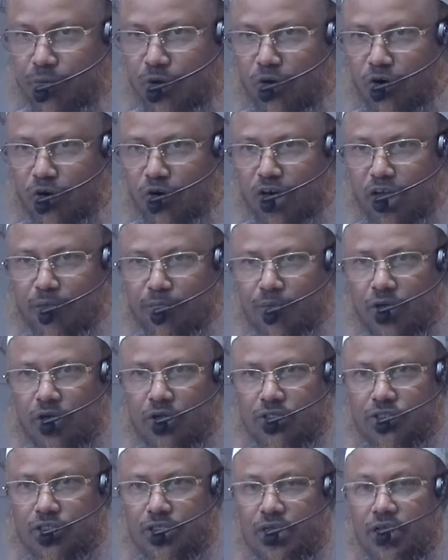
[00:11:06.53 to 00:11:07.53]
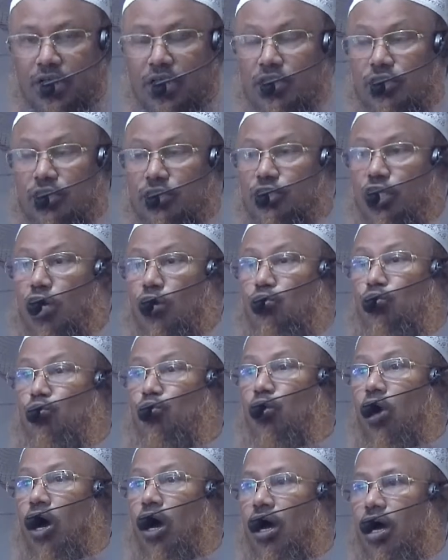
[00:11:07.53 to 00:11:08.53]
বর্ণনায় পাওয়া যায়
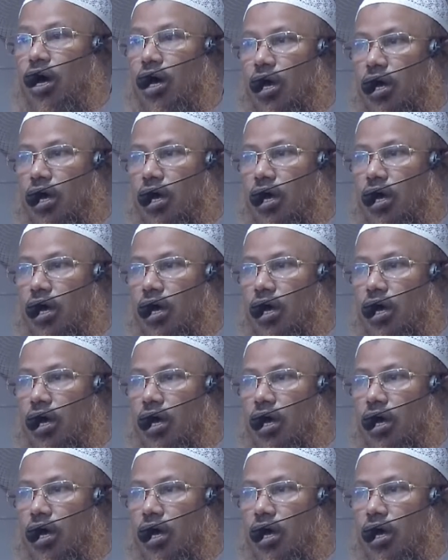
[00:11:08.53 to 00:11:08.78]
দাউহা